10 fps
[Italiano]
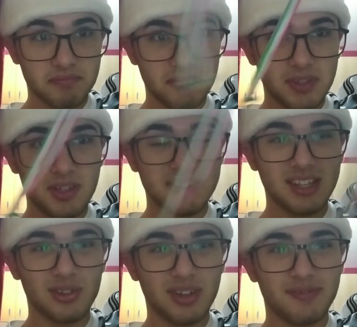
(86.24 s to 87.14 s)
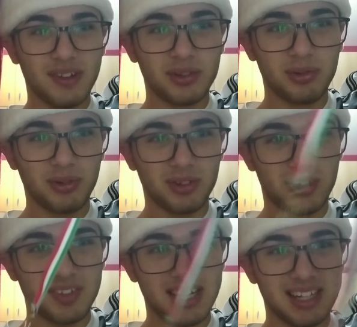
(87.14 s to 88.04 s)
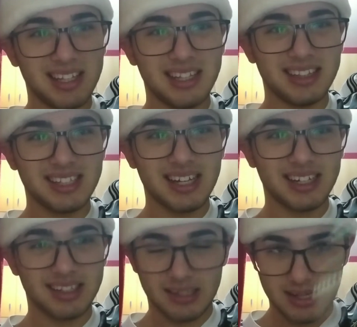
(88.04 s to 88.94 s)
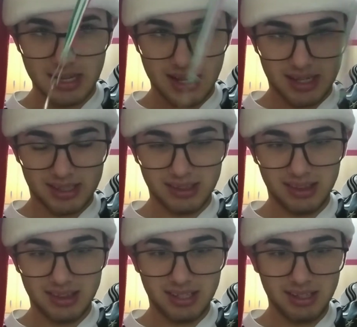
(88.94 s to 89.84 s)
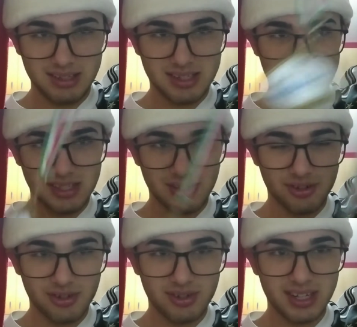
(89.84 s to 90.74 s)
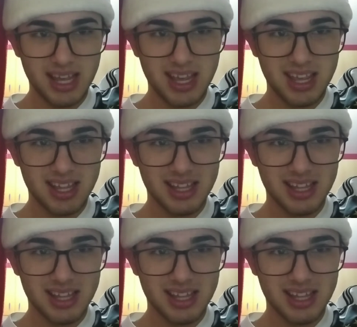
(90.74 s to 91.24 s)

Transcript: Io sento che fa turnover l'Inter. Attenzione.